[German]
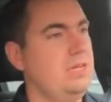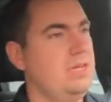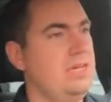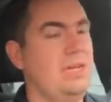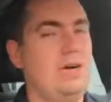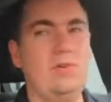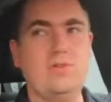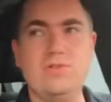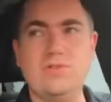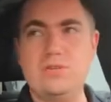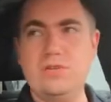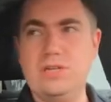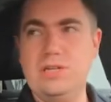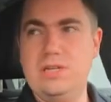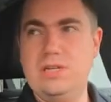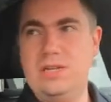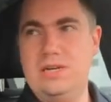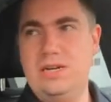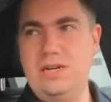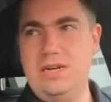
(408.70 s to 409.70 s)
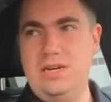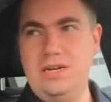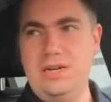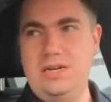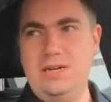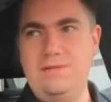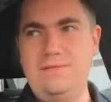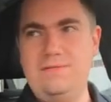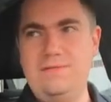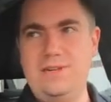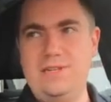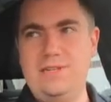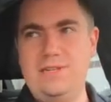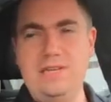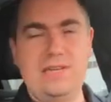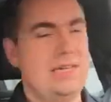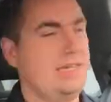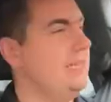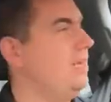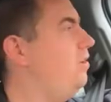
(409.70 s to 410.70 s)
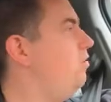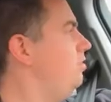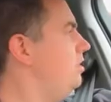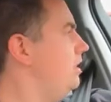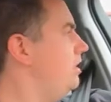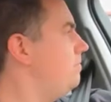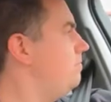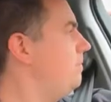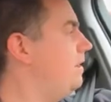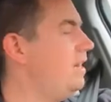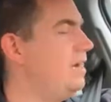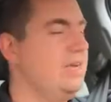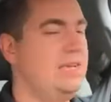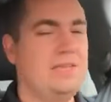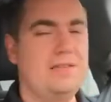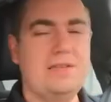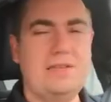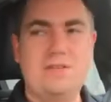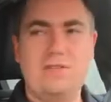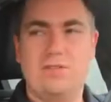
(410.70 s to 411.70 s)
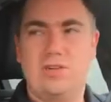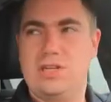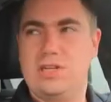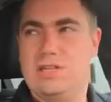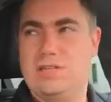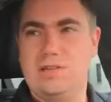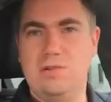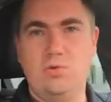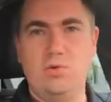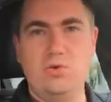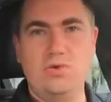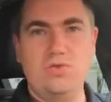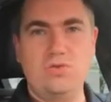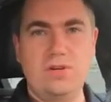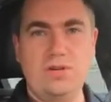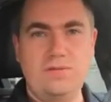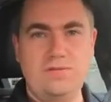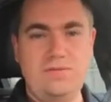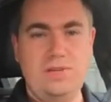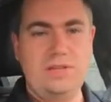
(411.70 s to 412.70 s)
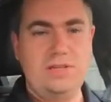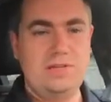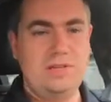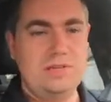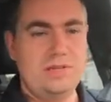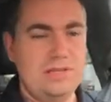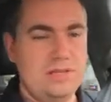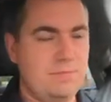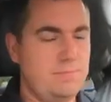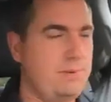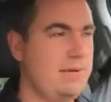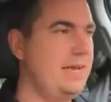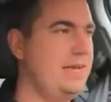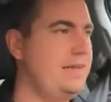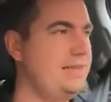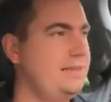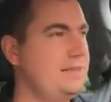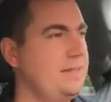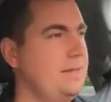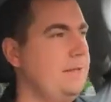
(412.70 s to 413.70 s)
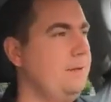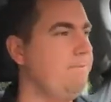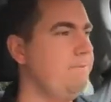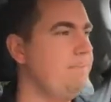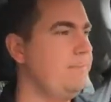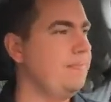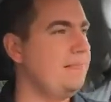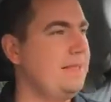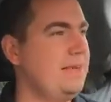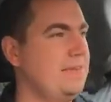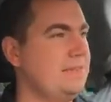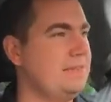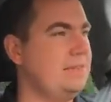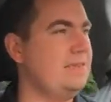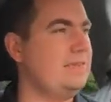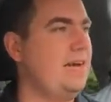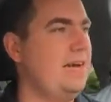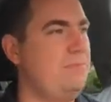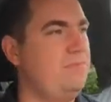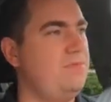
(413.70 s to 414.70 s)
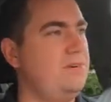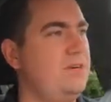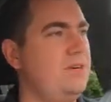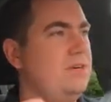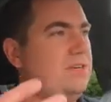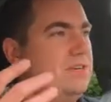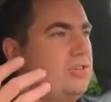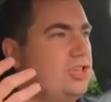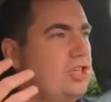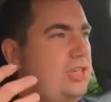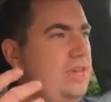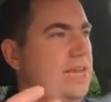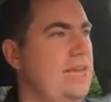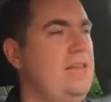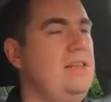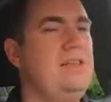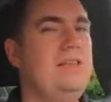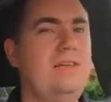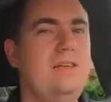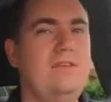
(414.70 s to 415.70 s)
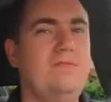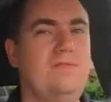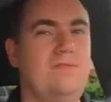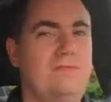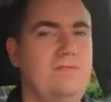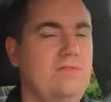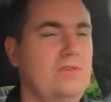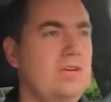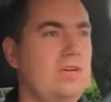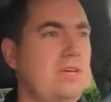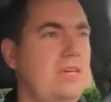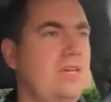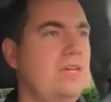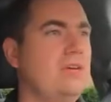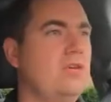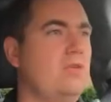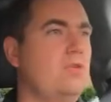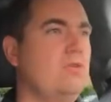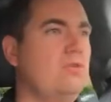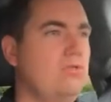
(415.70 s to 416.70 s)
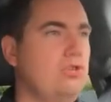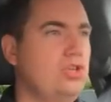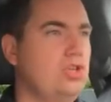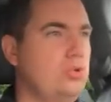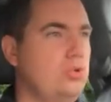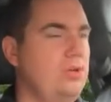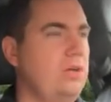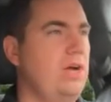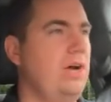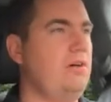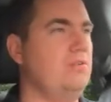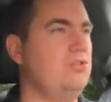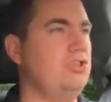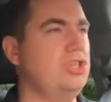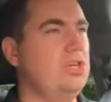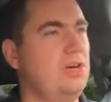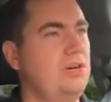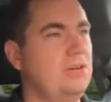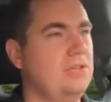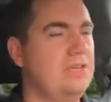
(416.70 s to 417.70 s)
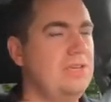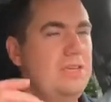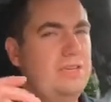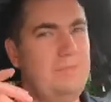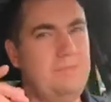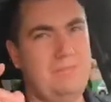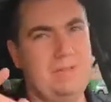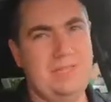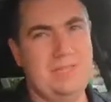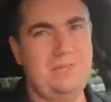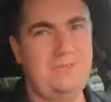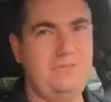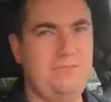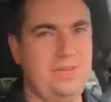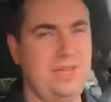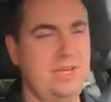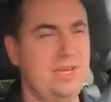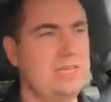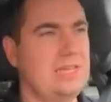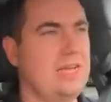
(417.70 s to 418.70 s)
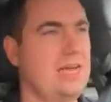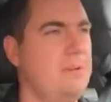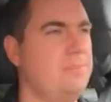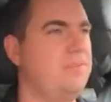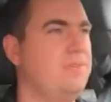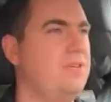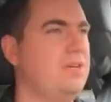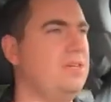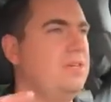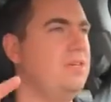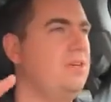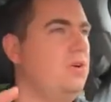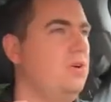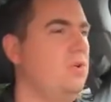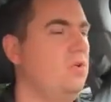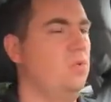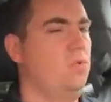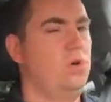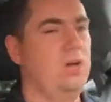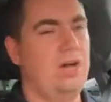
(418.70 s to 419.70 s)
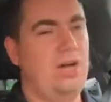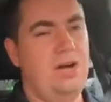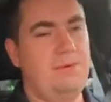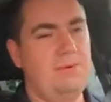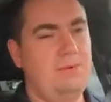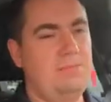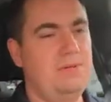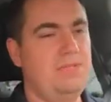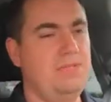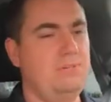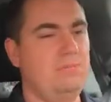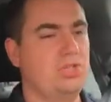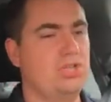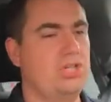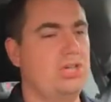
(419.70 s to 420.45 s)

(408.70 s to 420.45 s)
Genauso ähm, was ich halt auch nicht mag, ist an solchen Lösungen wie diesen Displays, dass es einfach schnell wirklich unschön ausschaut mit den Fingertapsern oder aber mit dem